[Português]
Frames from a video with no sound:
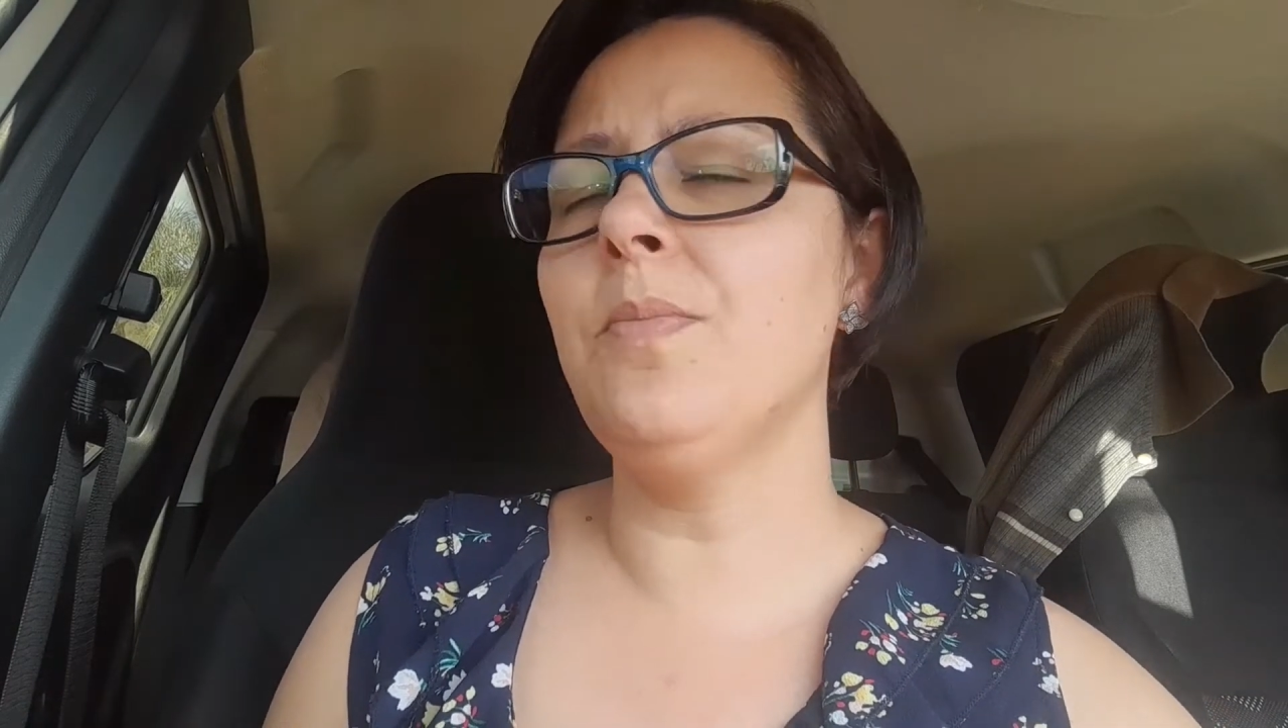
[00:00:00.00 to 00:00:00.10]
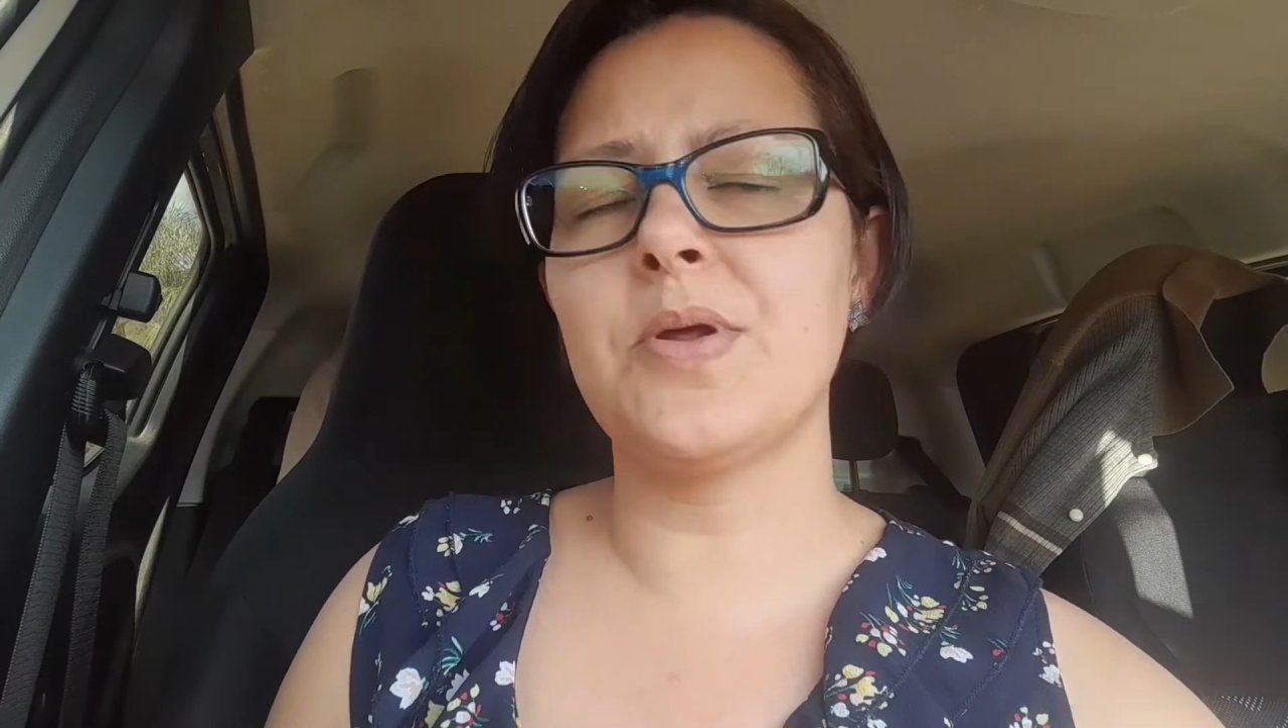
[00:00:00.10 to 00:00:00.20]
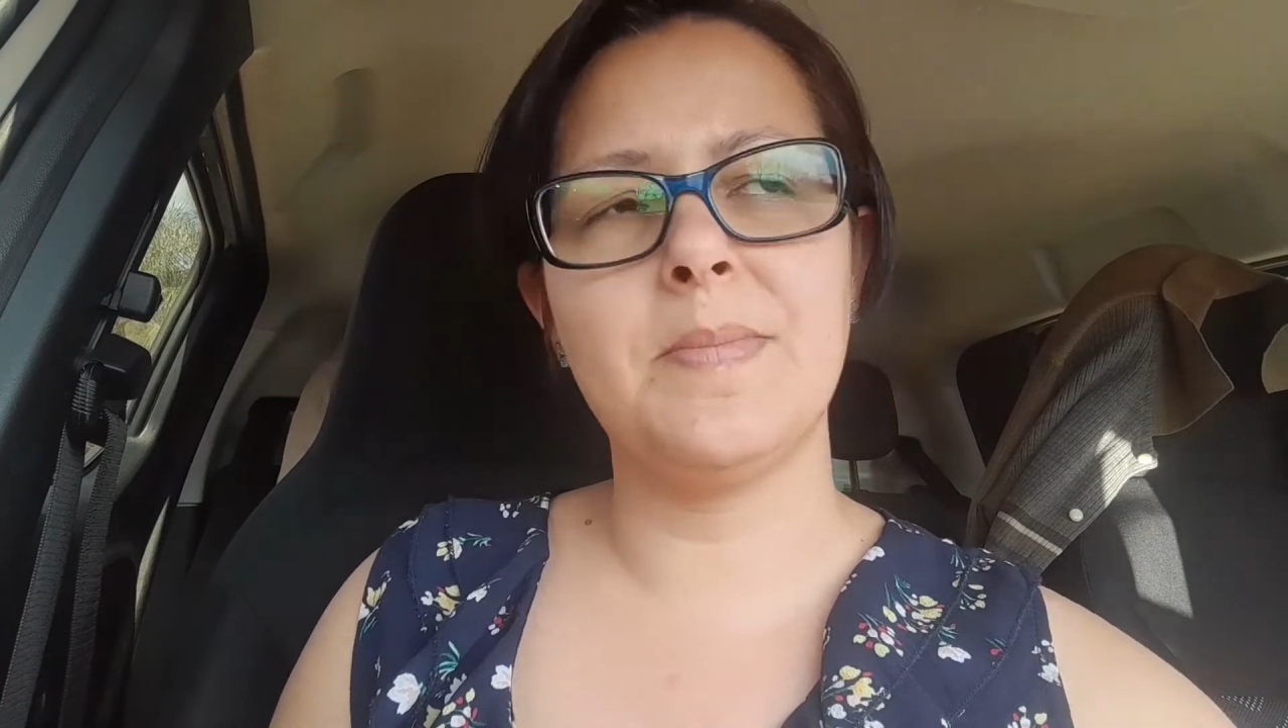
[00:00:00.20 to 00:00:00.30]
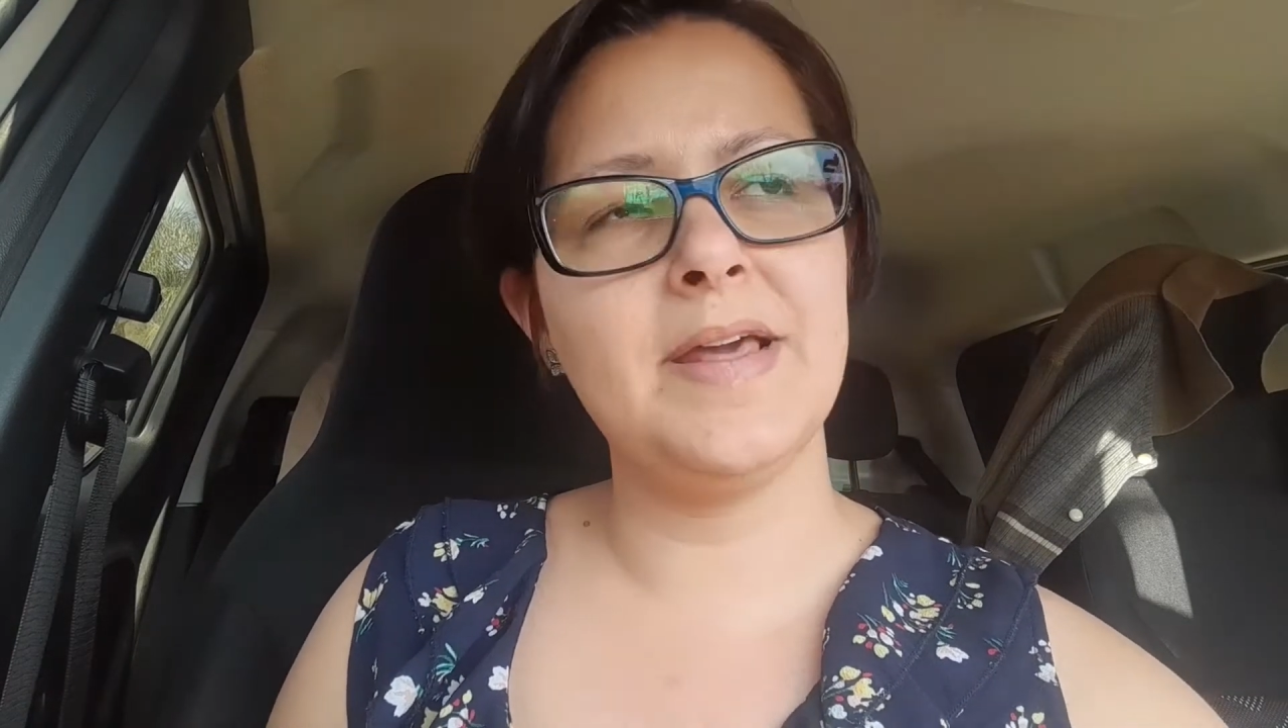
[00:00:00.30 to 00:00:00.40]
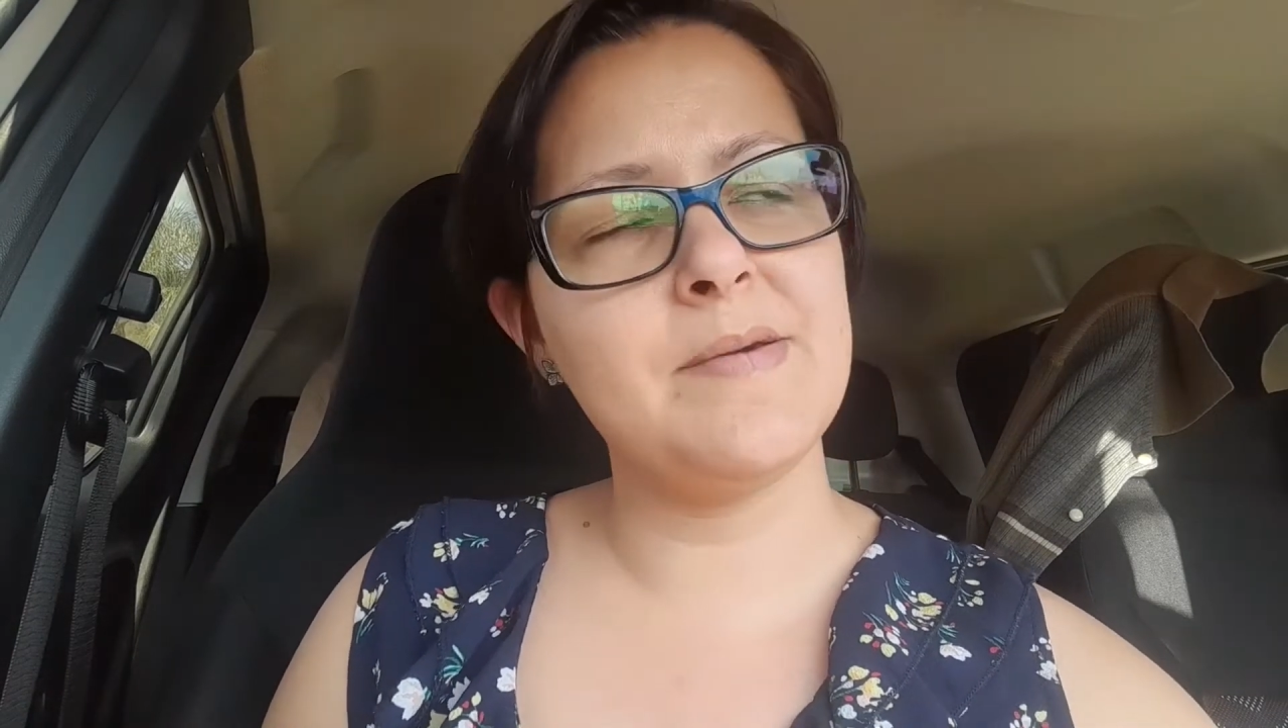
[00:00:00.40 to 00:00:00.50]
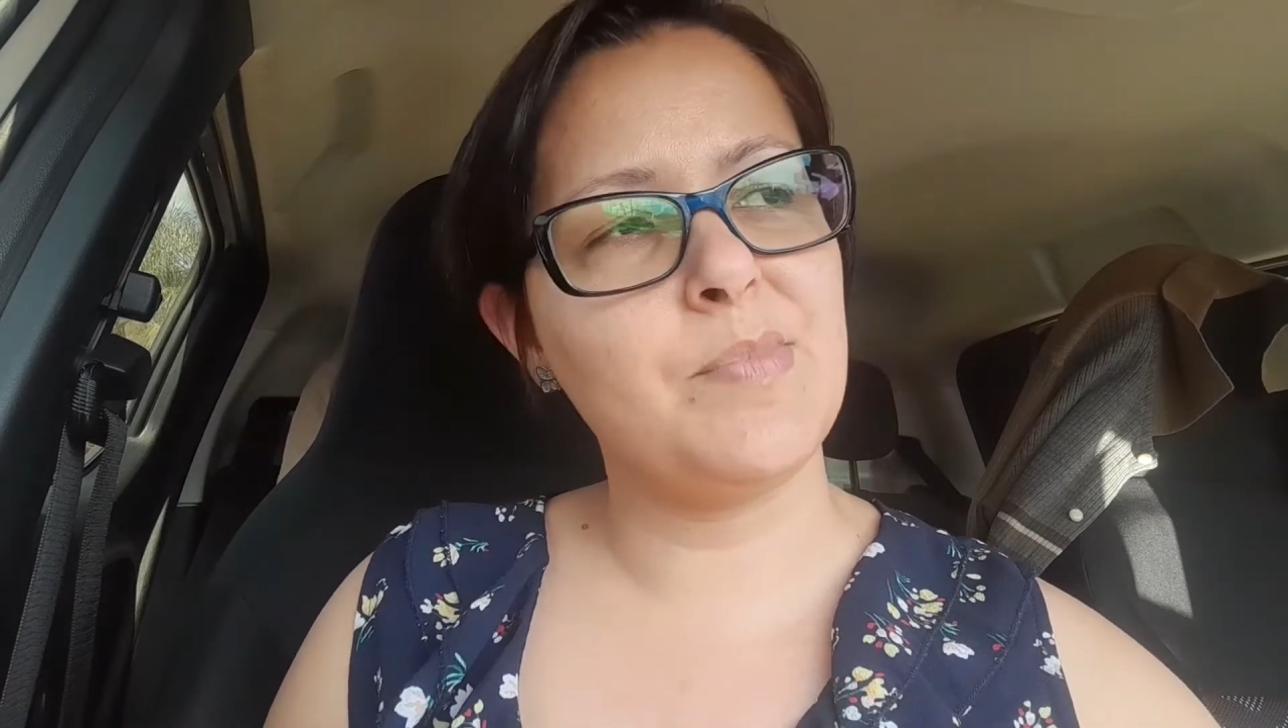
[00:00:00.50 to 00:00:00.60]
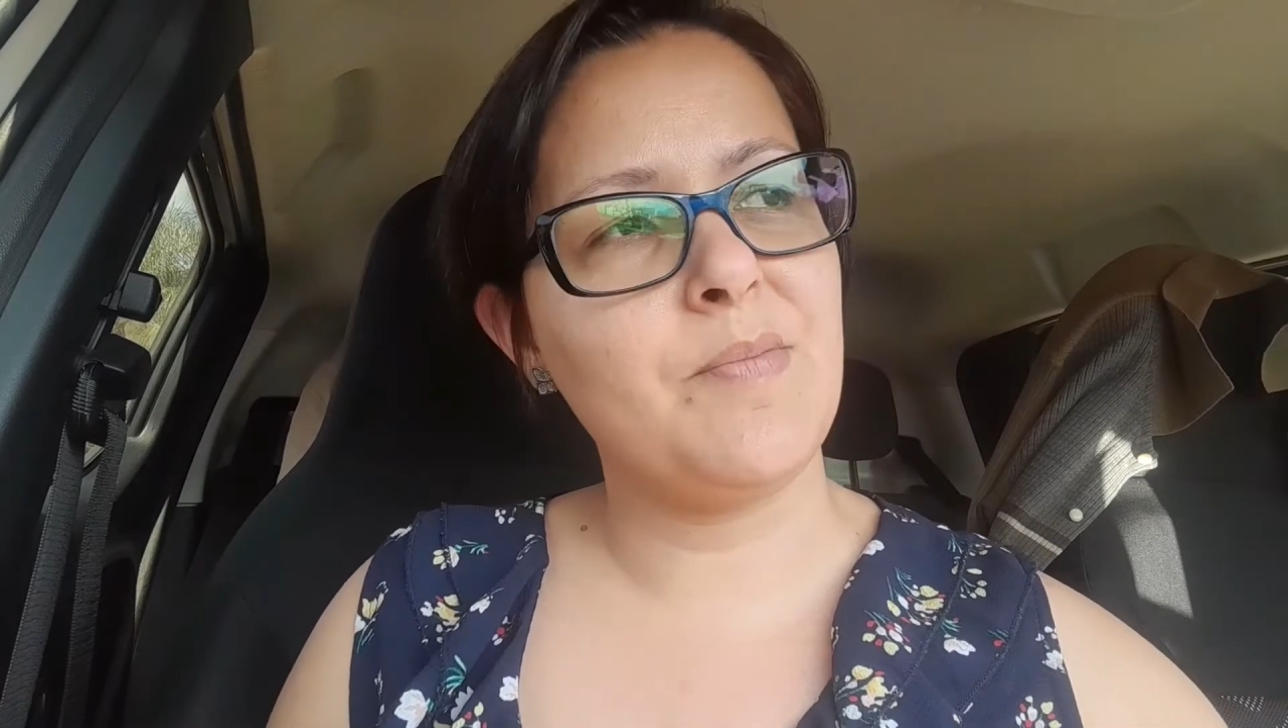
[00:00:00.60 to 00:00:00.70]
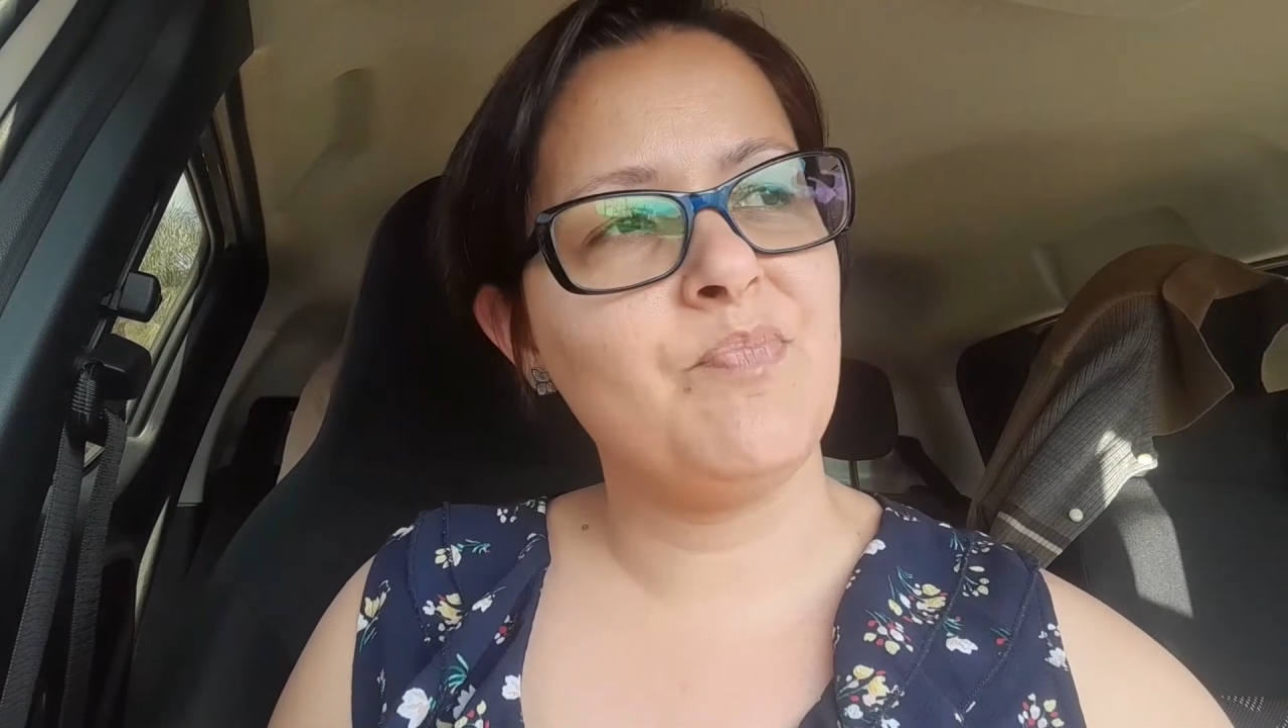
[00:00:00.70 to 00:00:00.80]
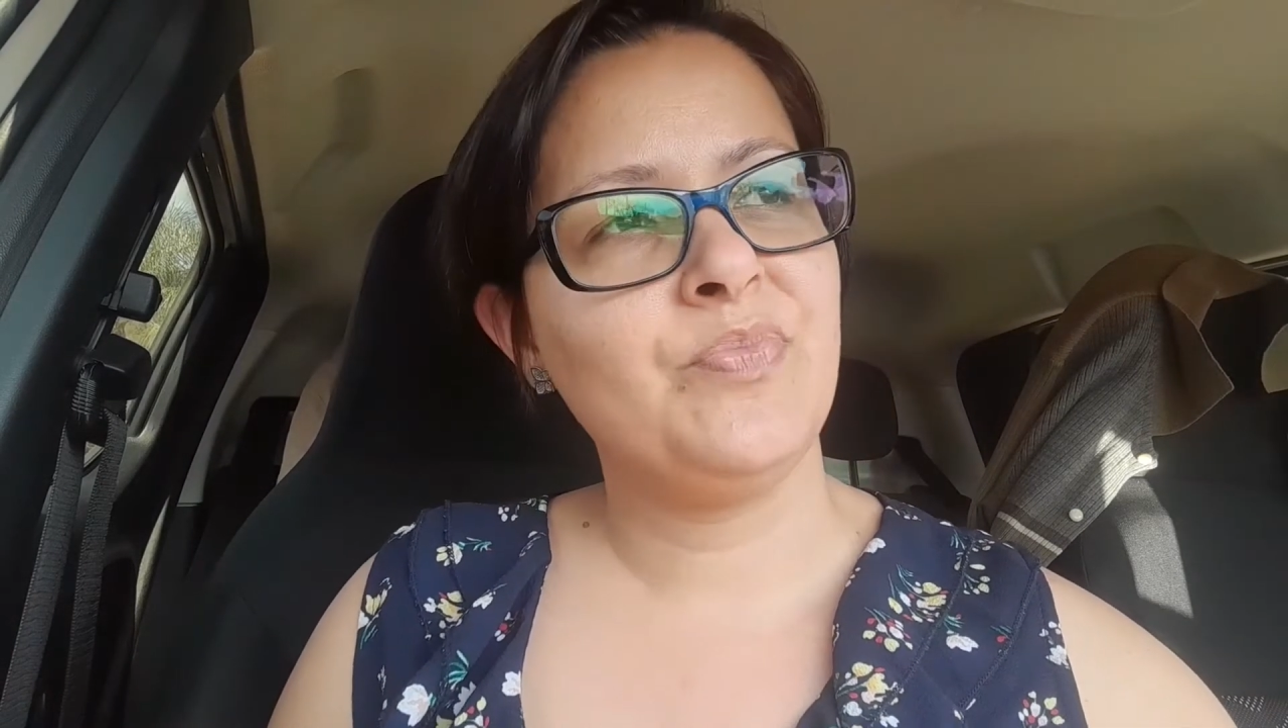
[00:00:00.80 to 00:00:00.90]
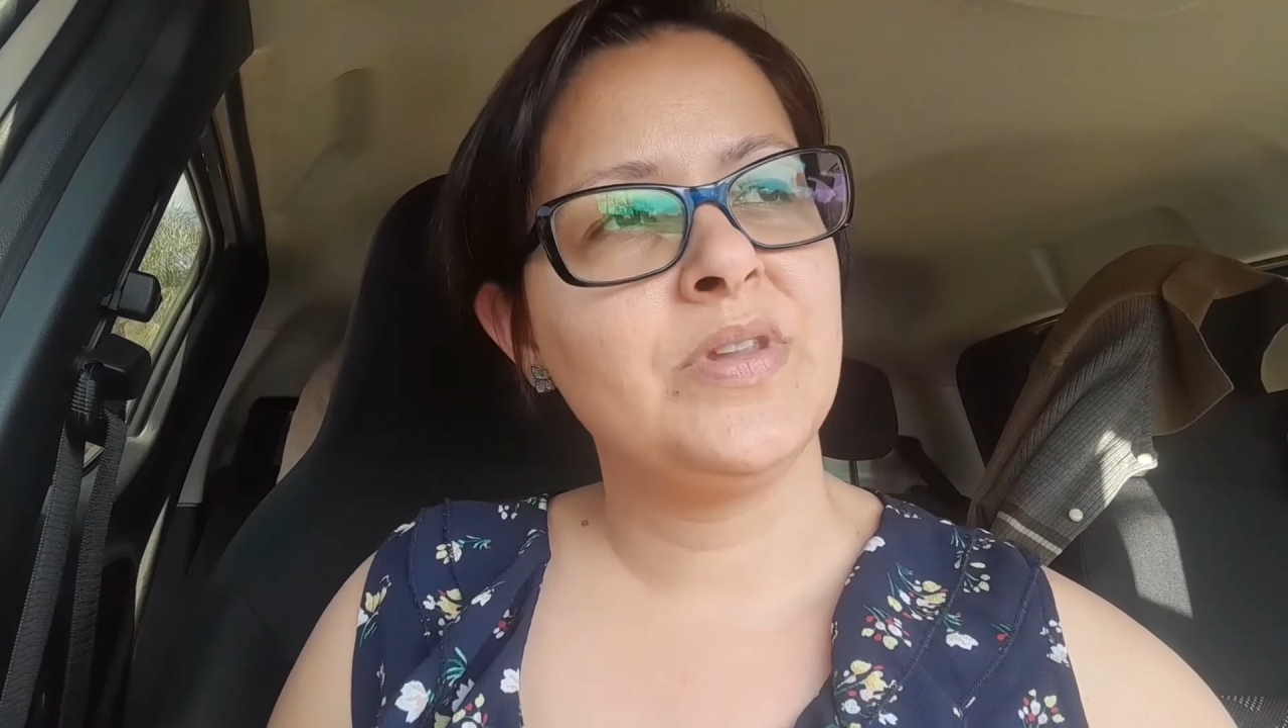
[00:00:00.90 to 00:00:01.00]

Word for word: problema